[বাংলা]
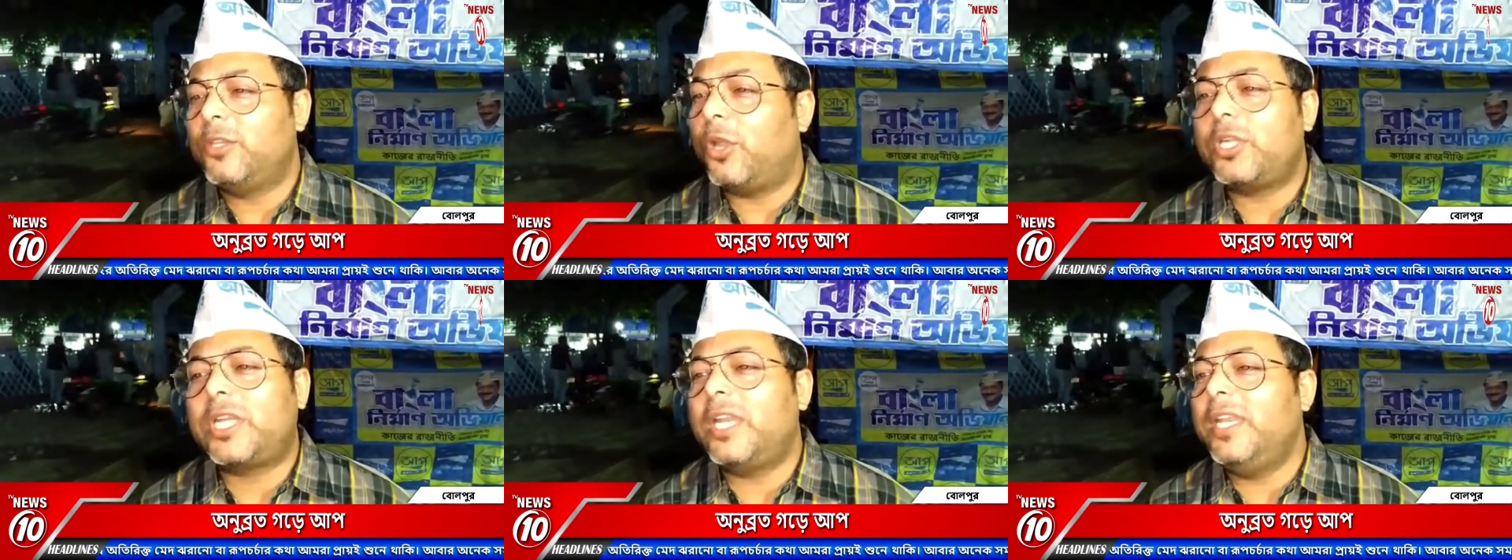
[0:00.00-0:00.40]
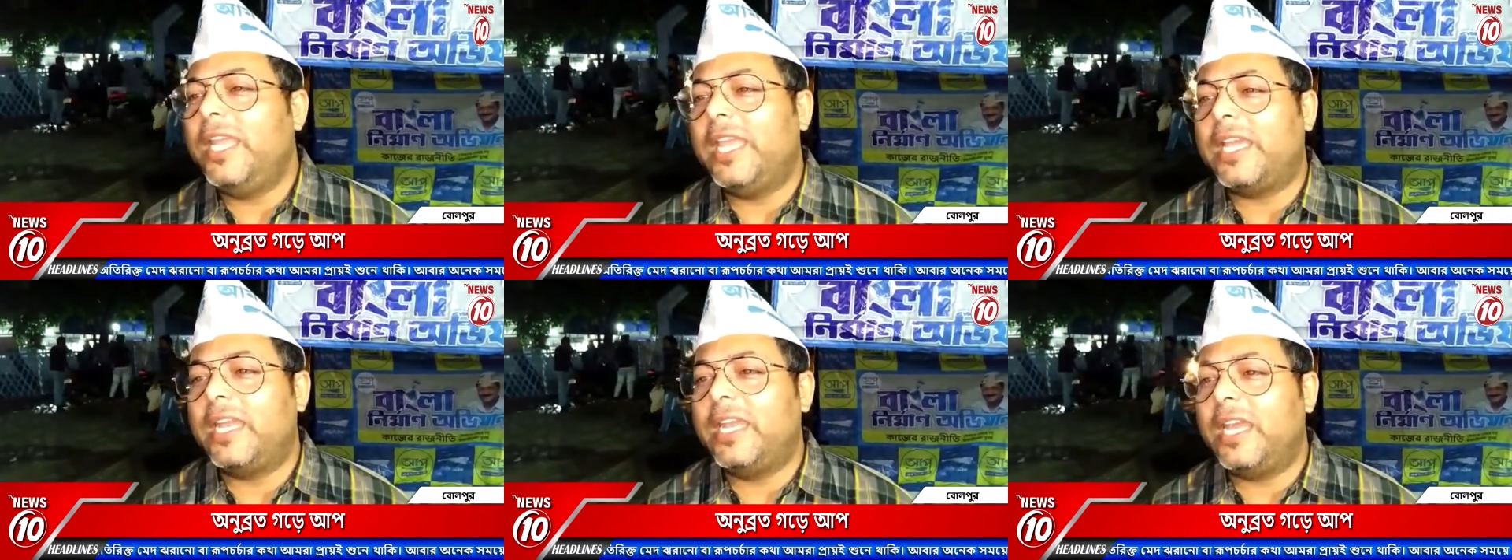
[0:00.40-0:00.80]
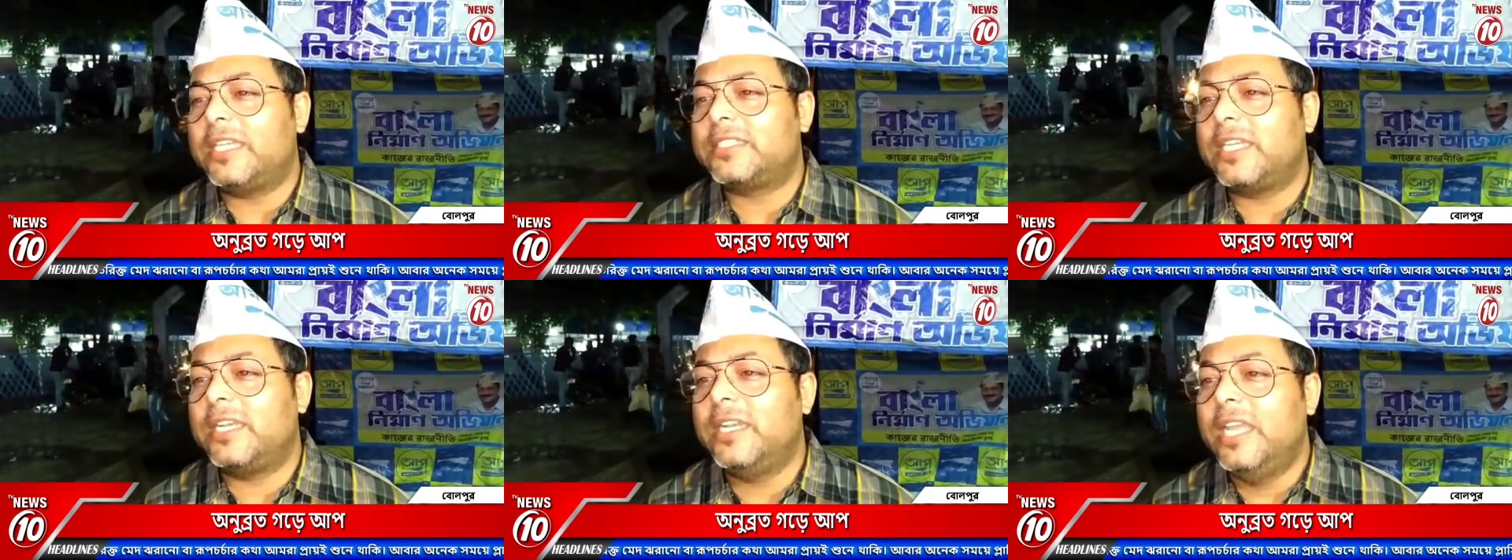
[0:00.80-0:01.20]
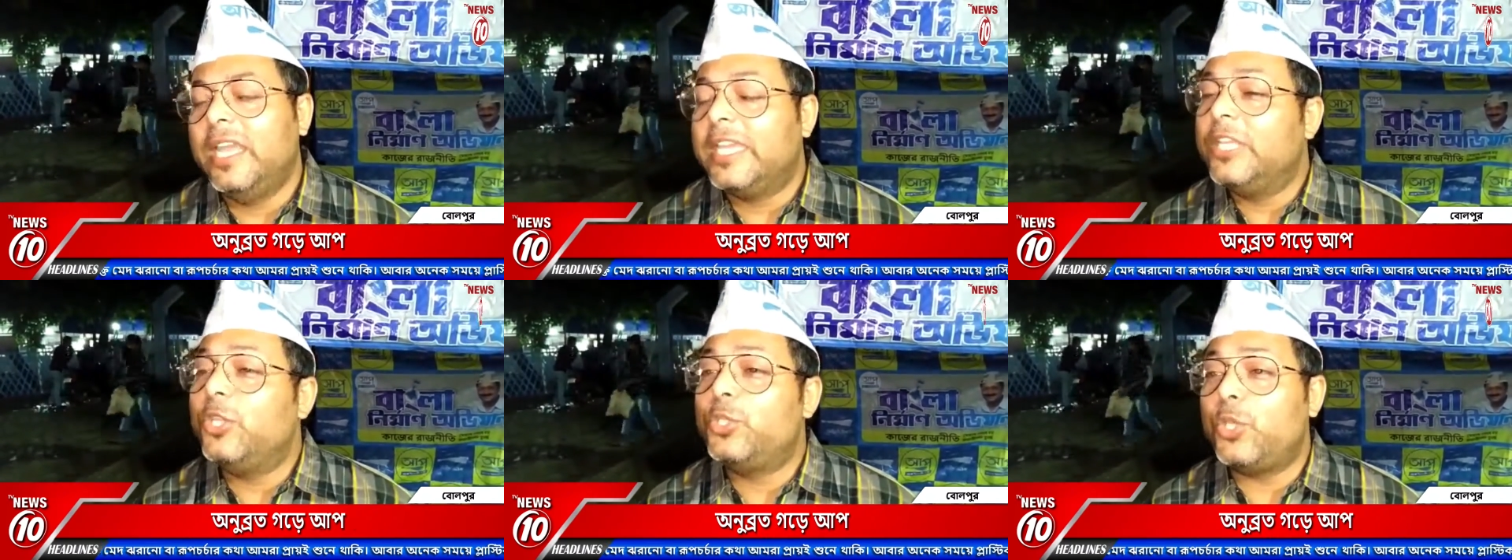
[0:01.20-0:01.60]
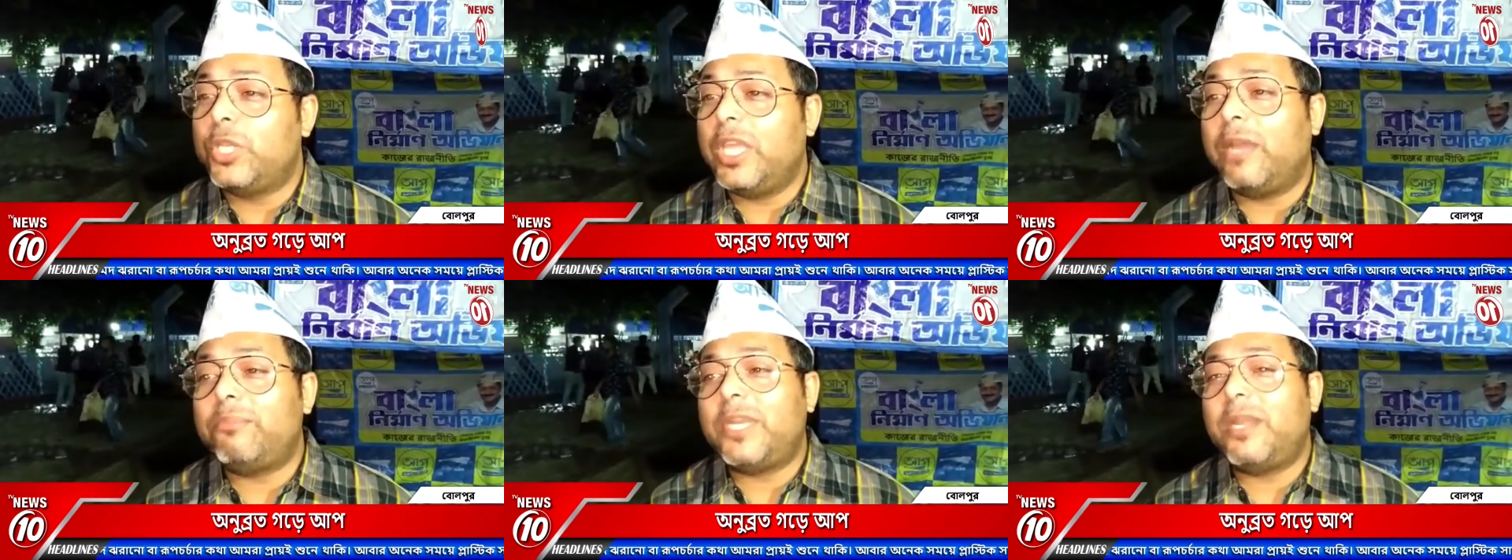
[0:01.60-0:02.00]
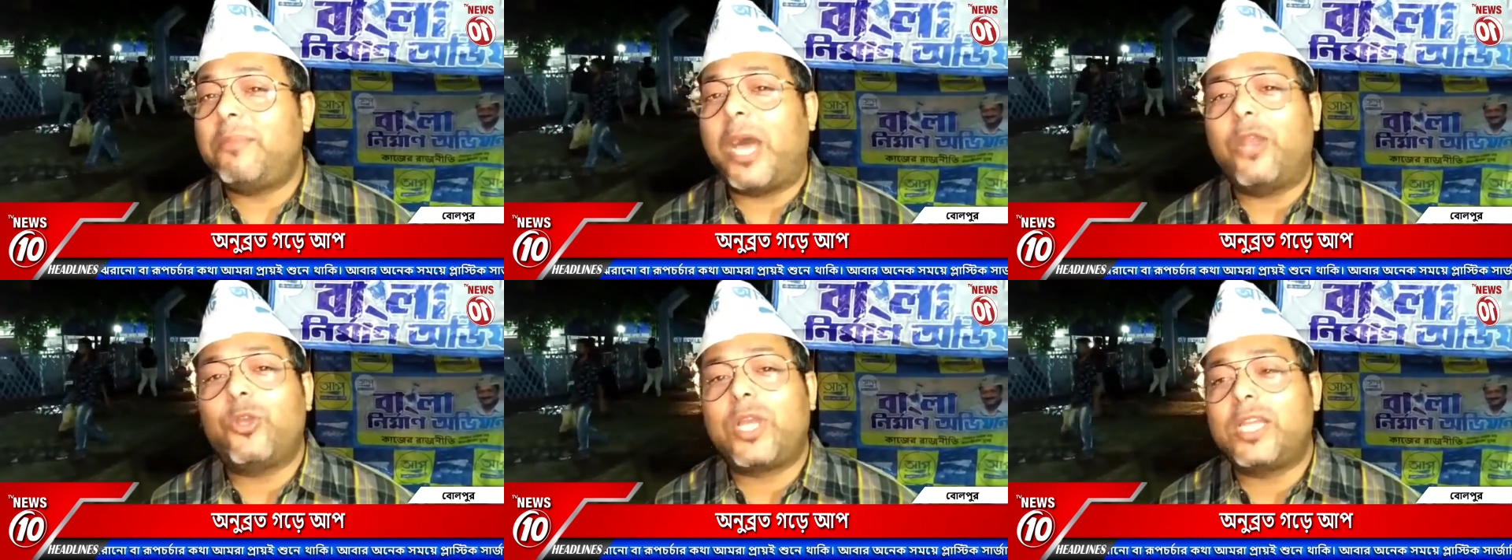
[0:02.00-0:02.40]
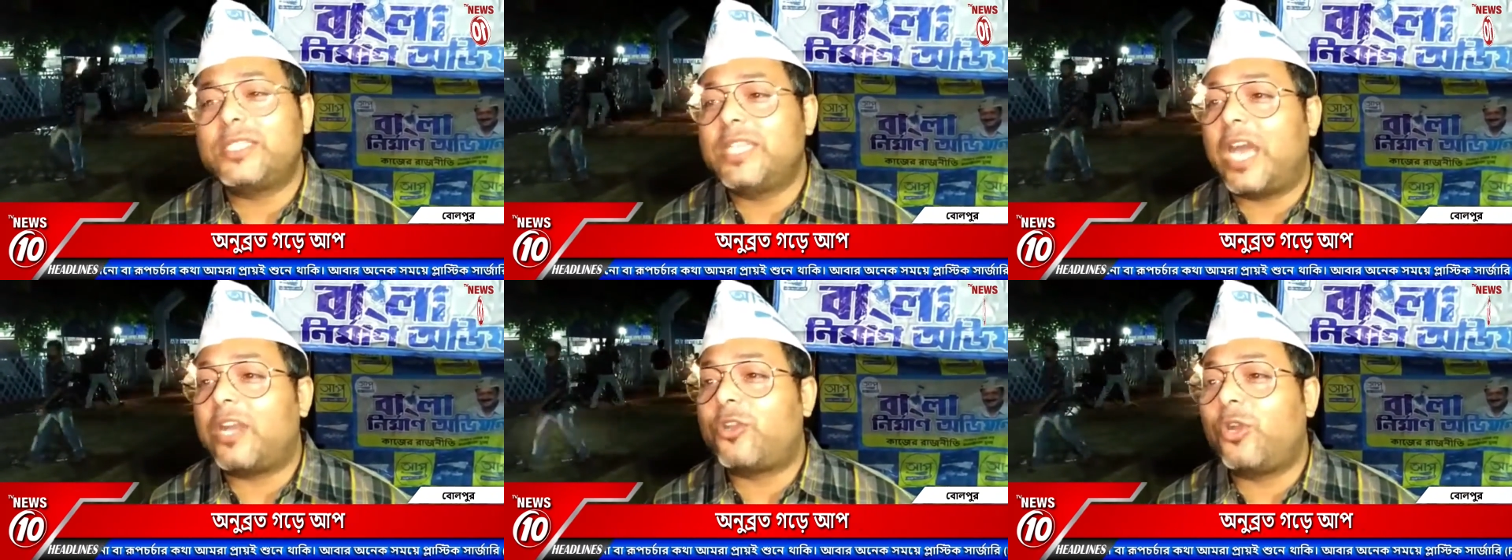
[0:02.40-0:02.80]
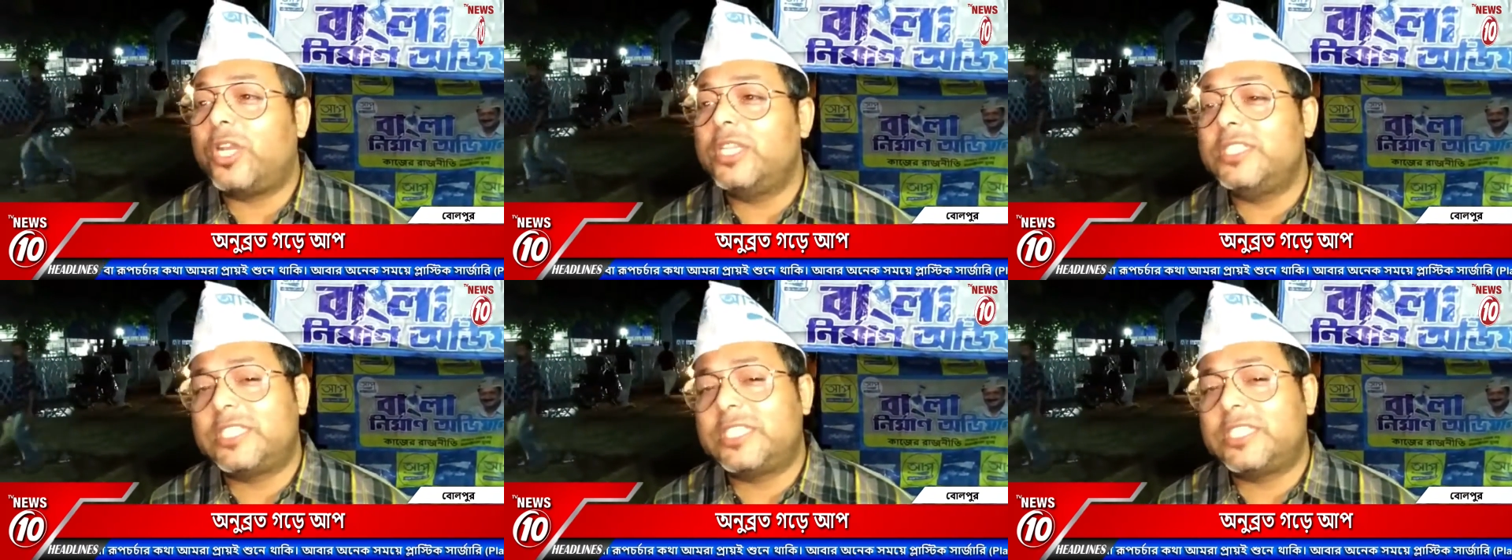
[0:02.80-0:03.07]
দরকার নেই এখানে আসার কিন্তু যদি আপনারা ভালো কাজ না করেন